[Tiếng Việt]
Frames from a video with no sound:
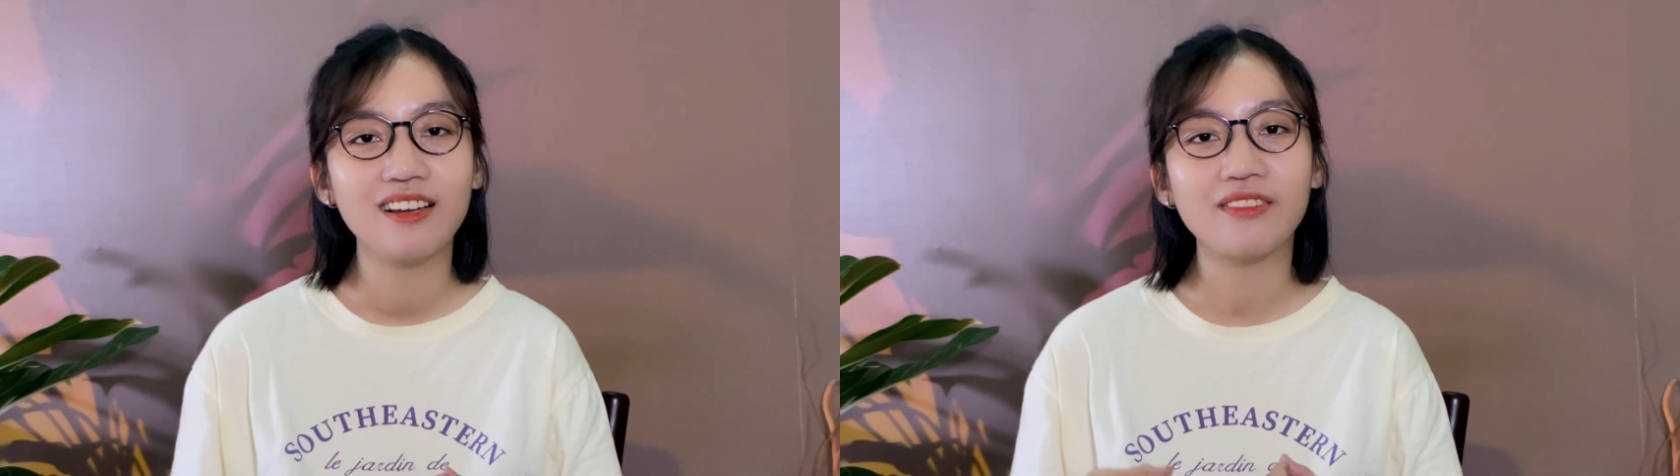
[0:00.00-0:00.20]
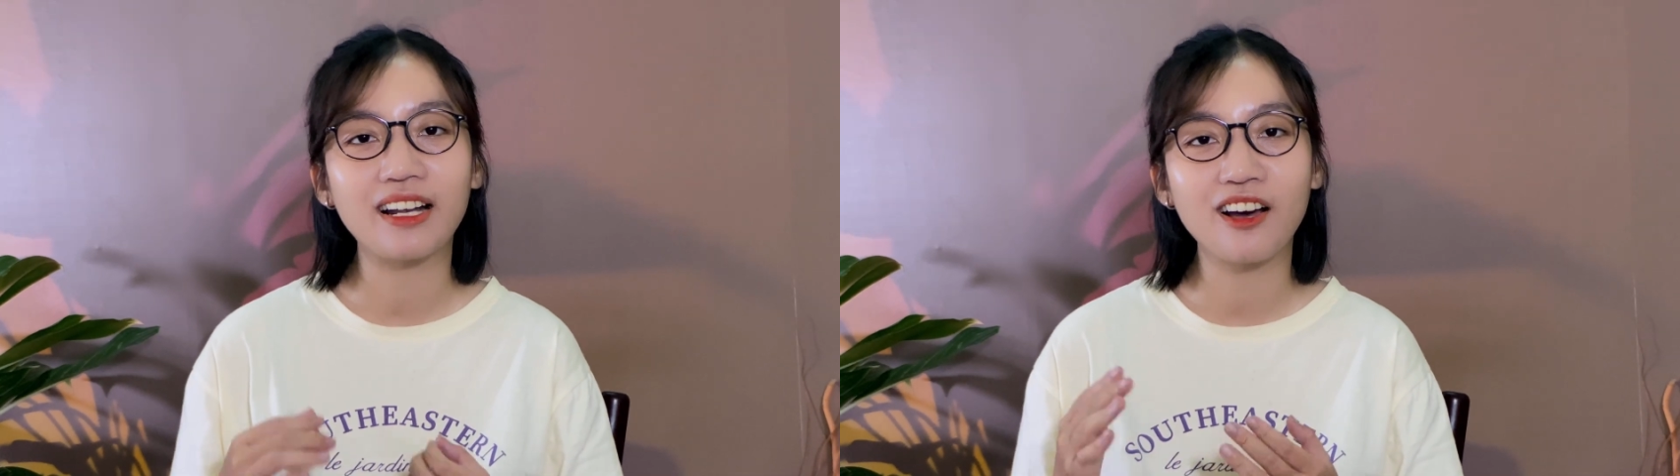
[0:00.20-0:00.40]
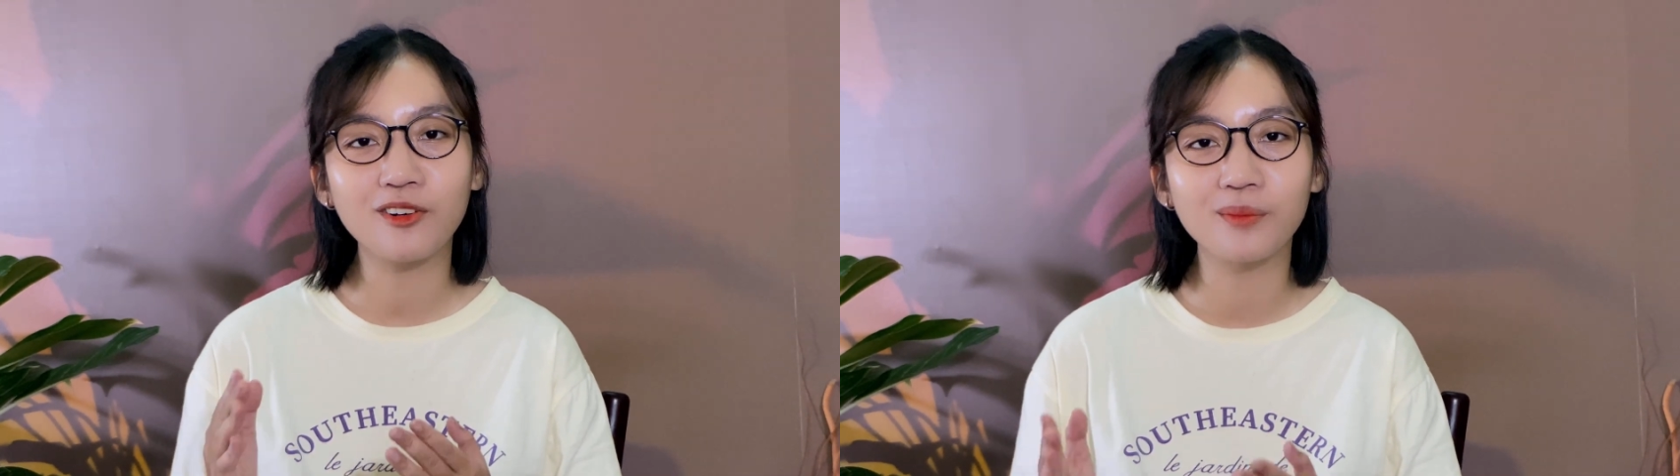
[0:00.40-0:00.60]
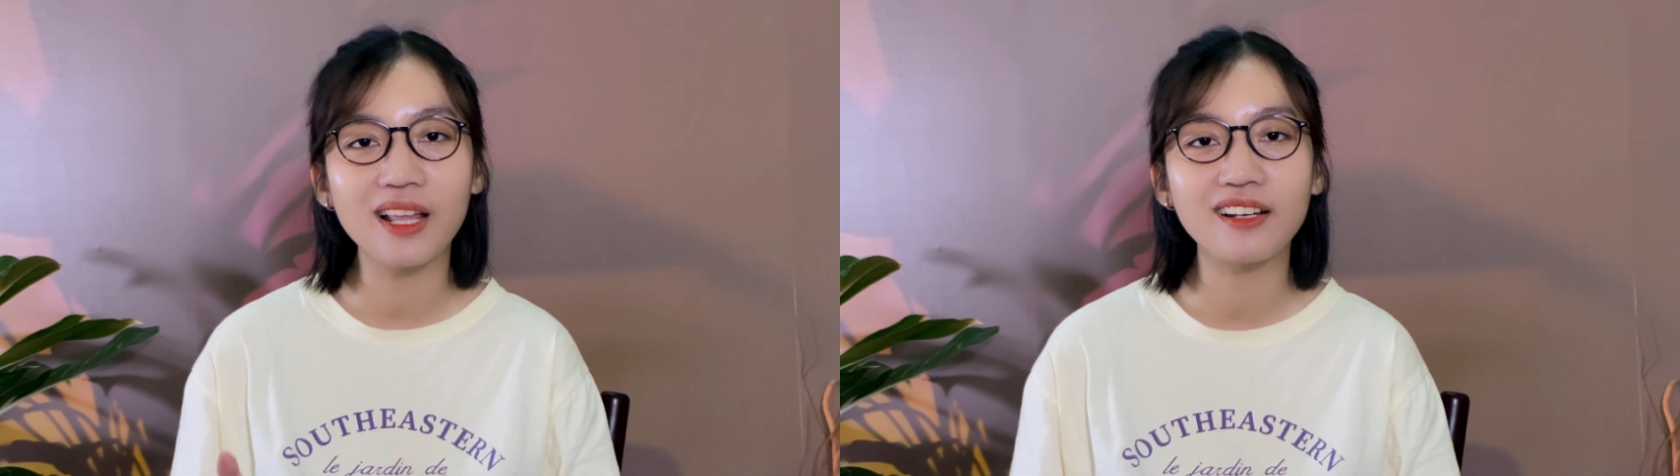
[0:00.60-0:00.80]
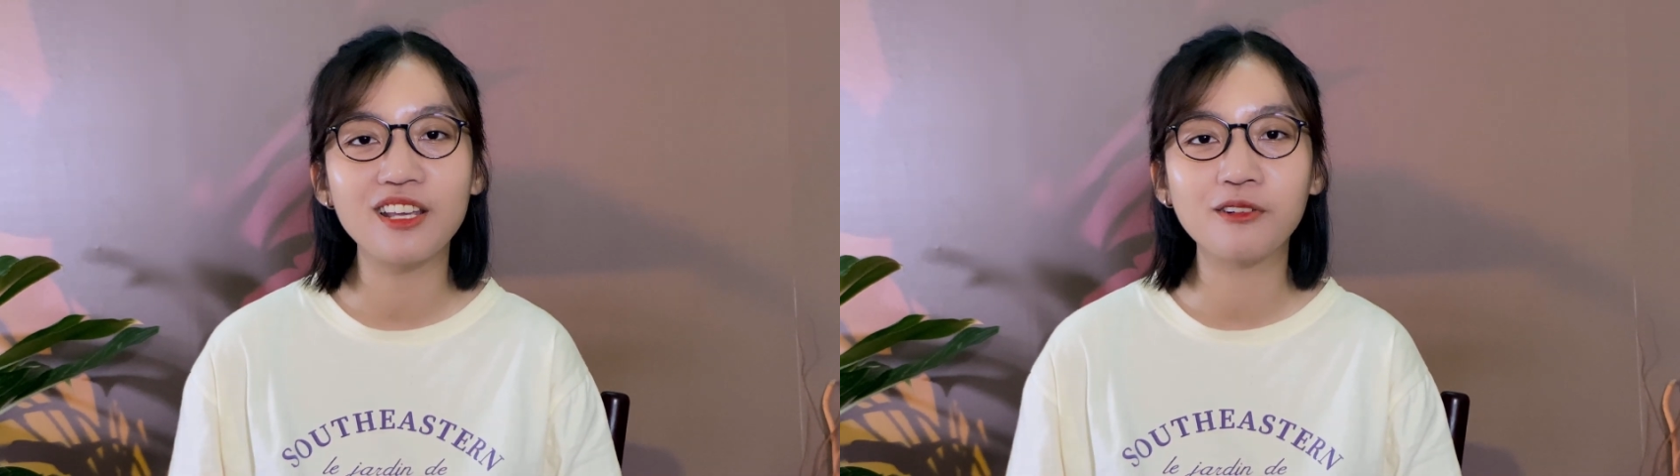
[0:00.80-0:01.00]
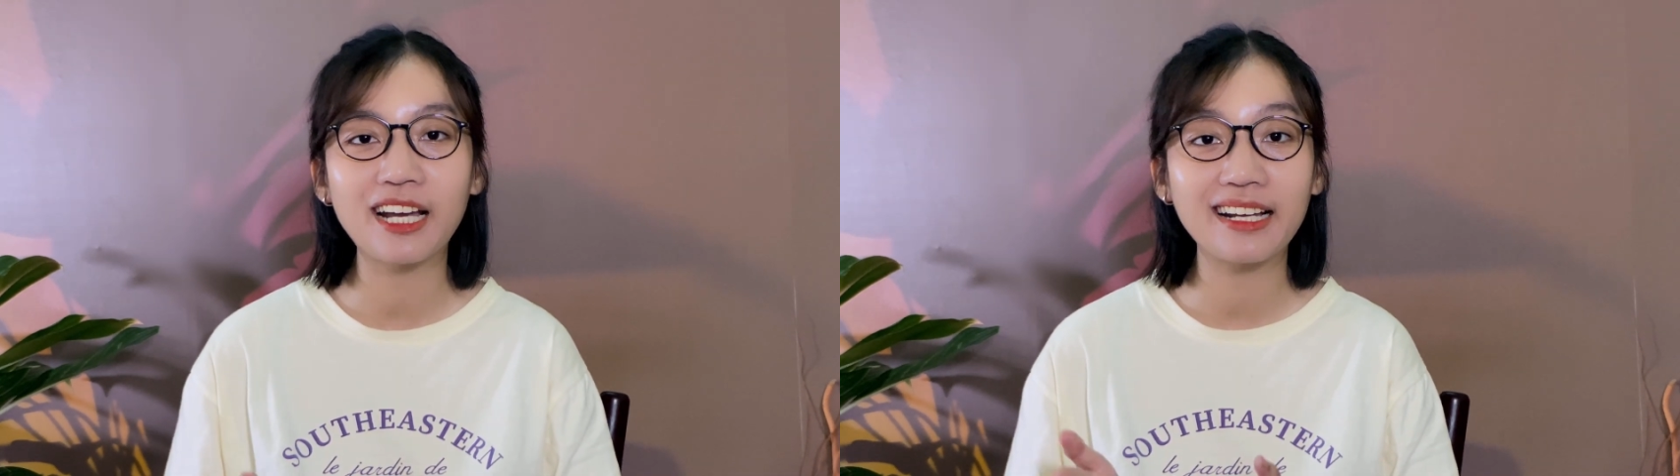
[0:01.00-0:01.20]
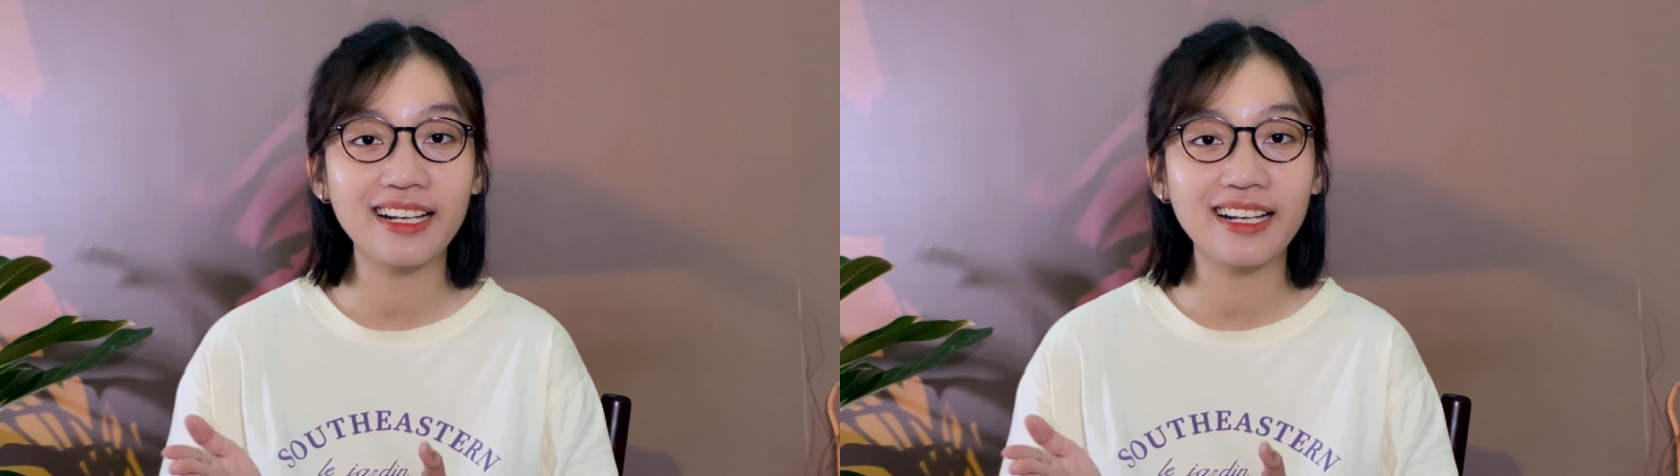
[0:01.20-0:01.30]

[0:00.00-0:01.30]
và đó cũng là điều ngăn